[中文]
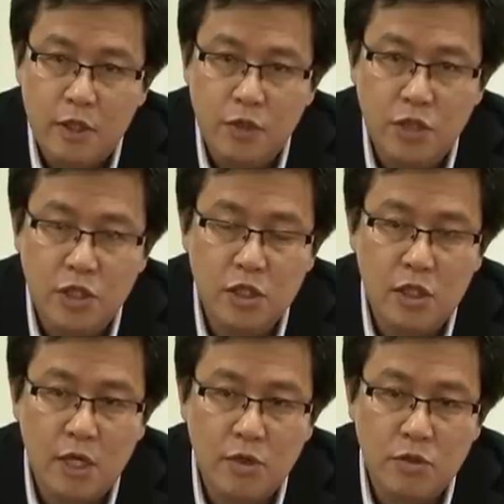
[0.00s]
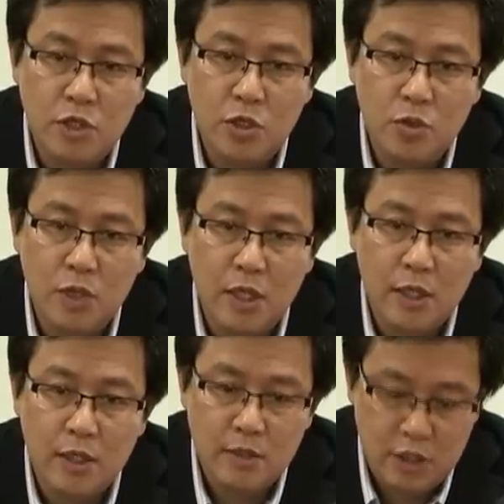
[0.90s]
尤其是到进入
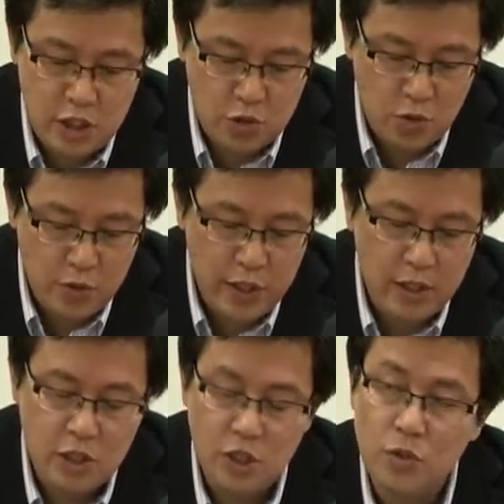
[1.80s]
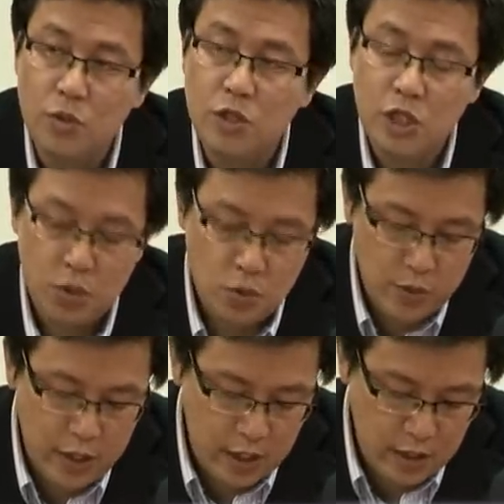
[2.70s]
了七十多位进入七十五
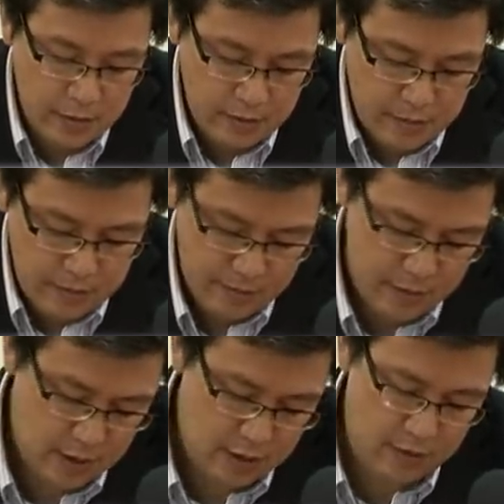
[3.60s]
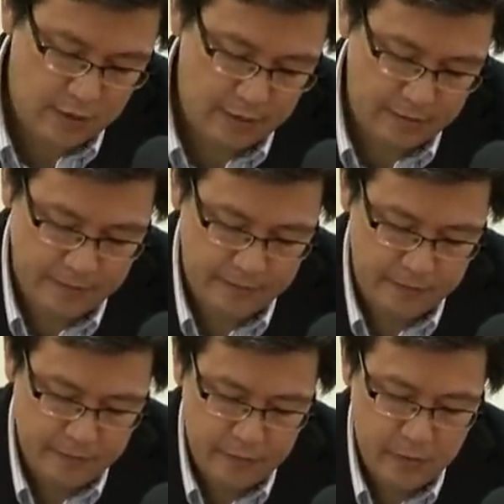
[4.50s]
位，七十六位，
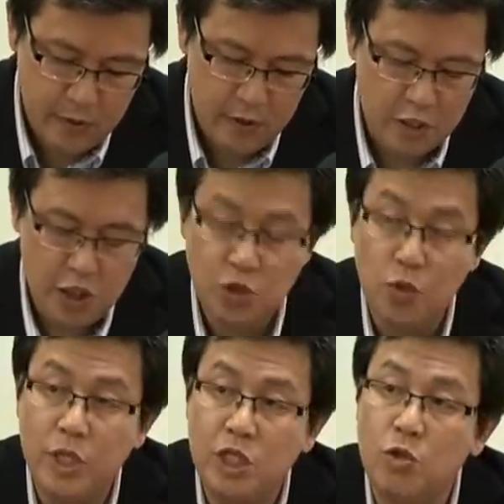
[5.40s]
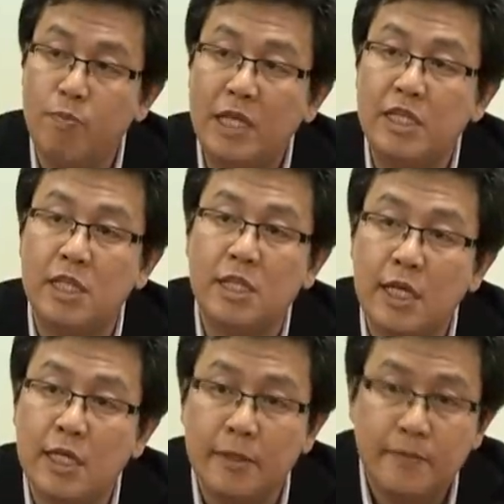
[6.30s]
七十五位进入半决
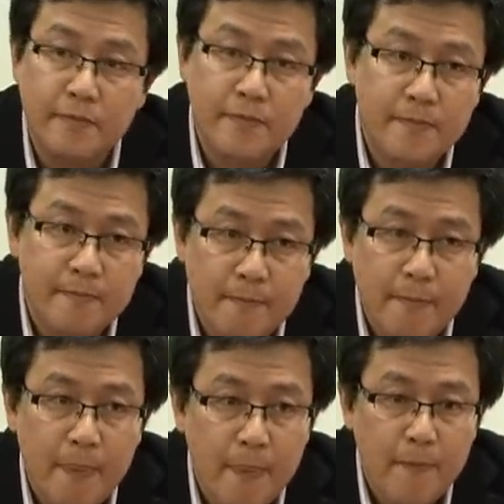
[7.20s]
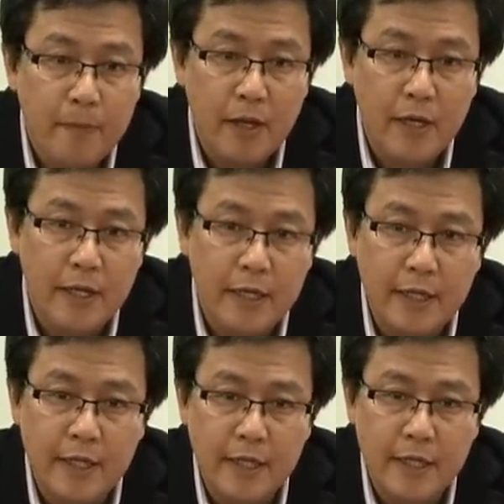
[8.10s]
赛的
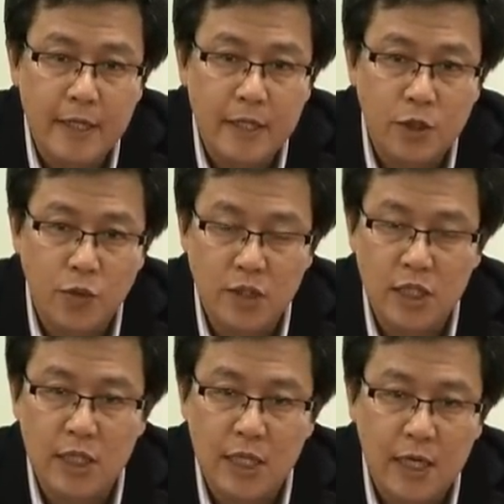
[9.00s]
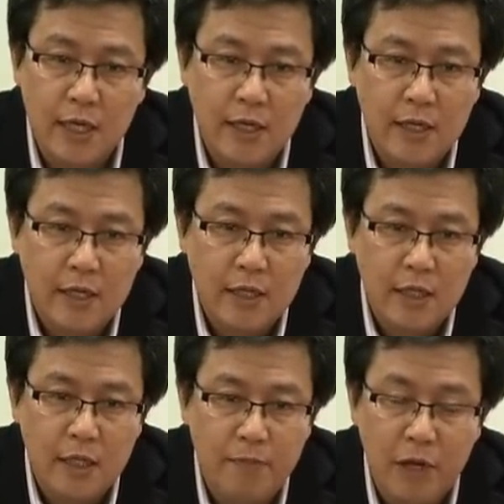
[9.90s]
呃同志呢，
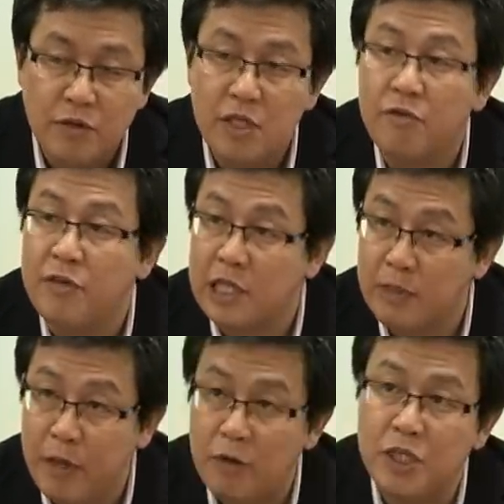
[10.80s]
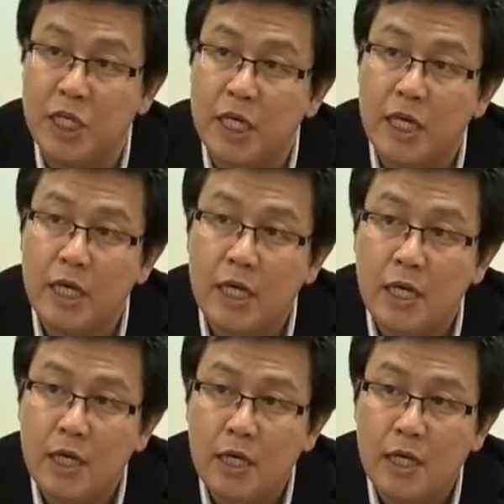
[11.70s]
的表现都非常的标清，
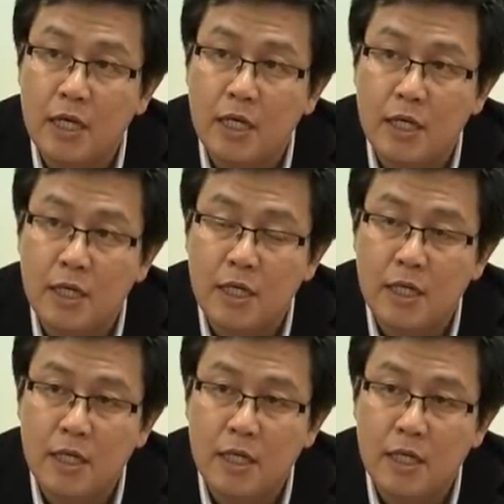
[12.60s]
呃，